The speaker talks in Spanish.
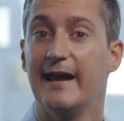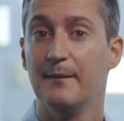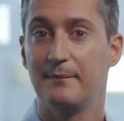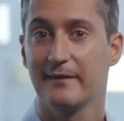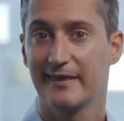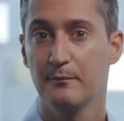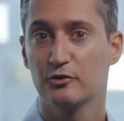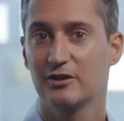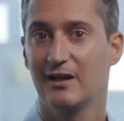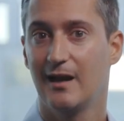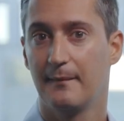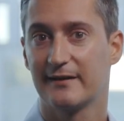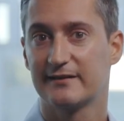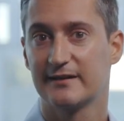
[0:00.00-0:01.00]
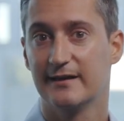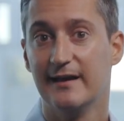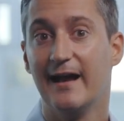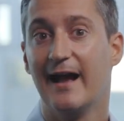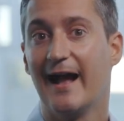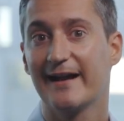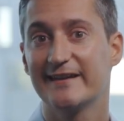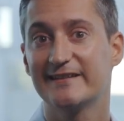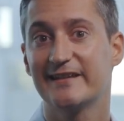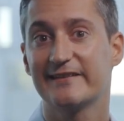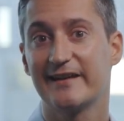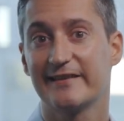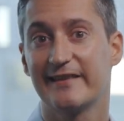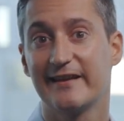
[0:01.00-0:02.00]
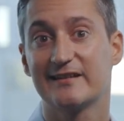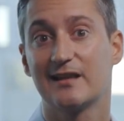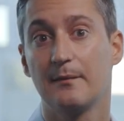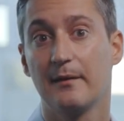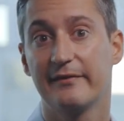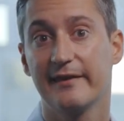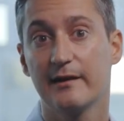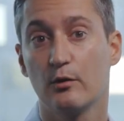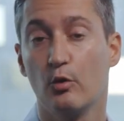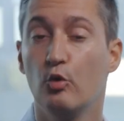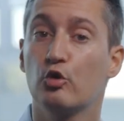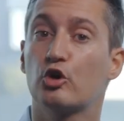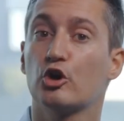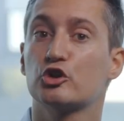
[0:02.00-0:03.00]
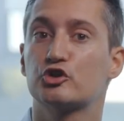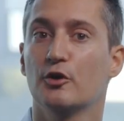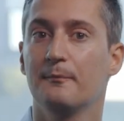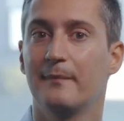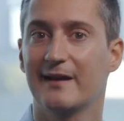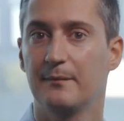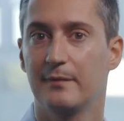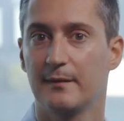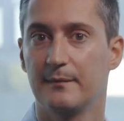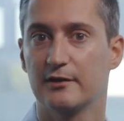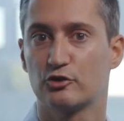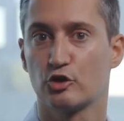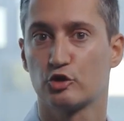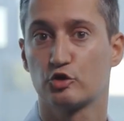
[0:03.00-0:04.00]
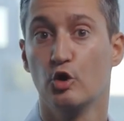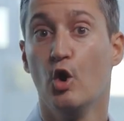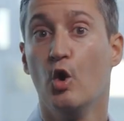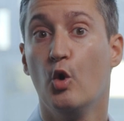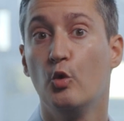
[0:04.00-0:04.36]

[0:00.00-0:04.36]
Empezamos en la base. Aquí se trata de establecer un colchón para imprevistos,